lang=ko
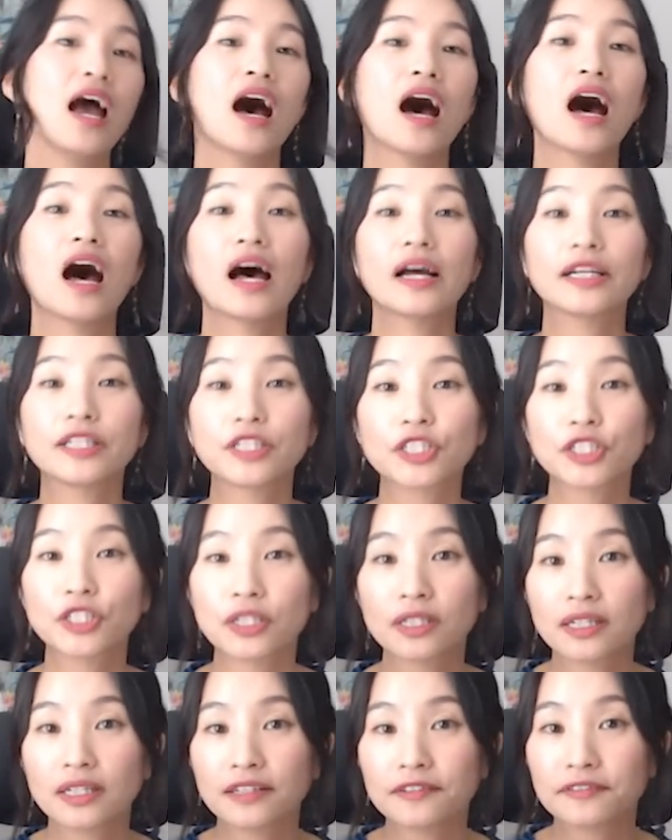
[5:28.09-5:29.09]
I
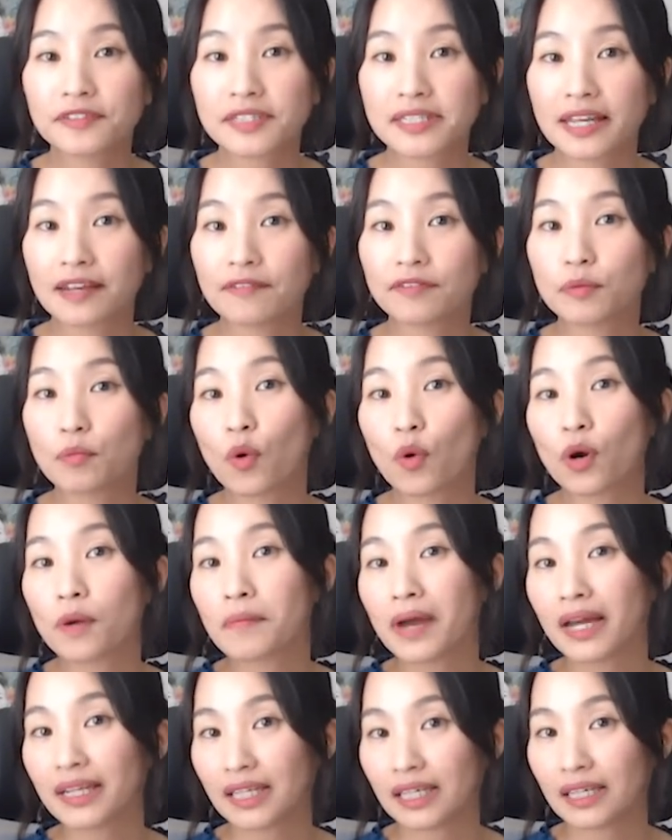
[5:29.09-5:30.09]
should have saved more
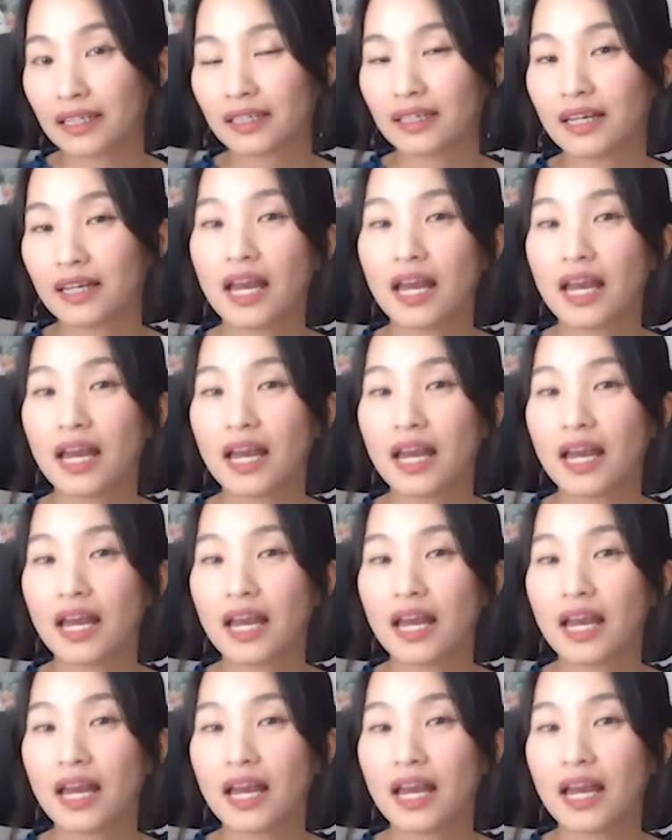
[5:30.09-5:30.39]
money.